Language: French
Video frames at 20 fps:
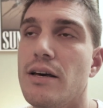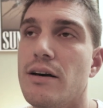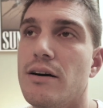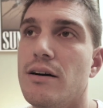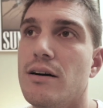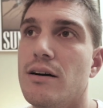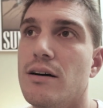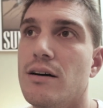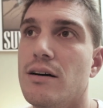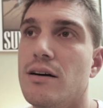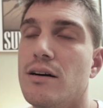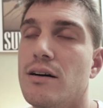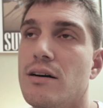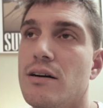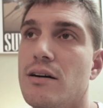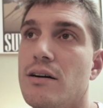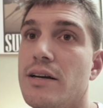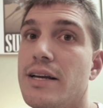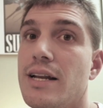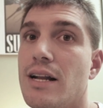
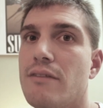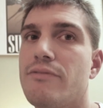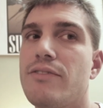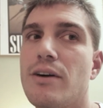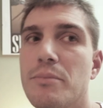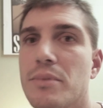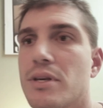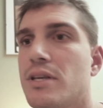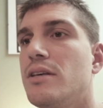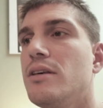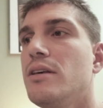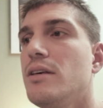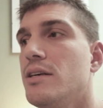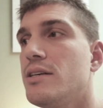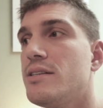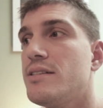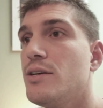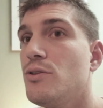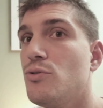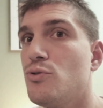euh, et, la femme qui
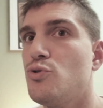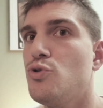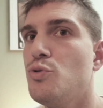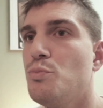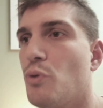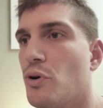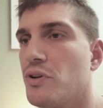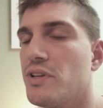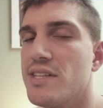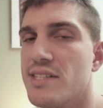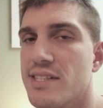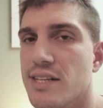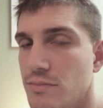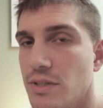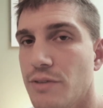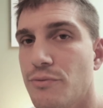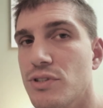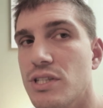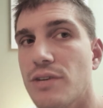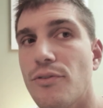essaie de supporter ça.
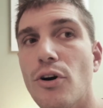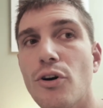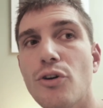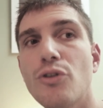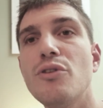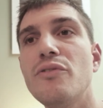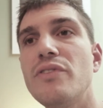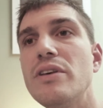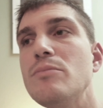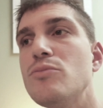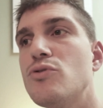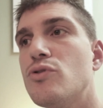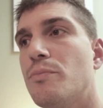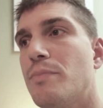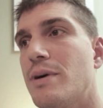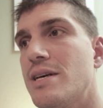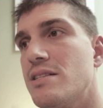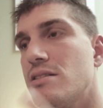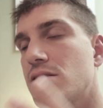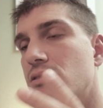Il faut savoir que le film se
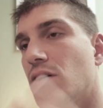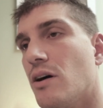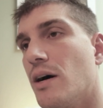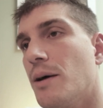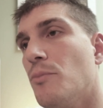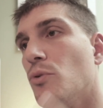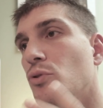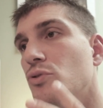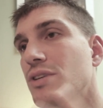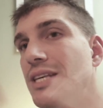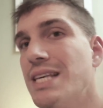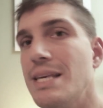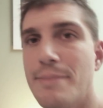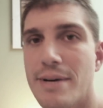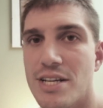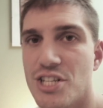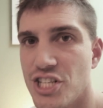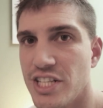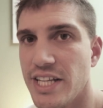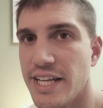passe dans un monde
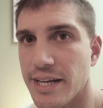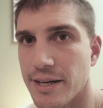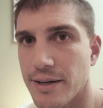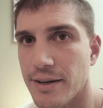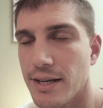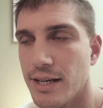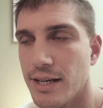imaginaire.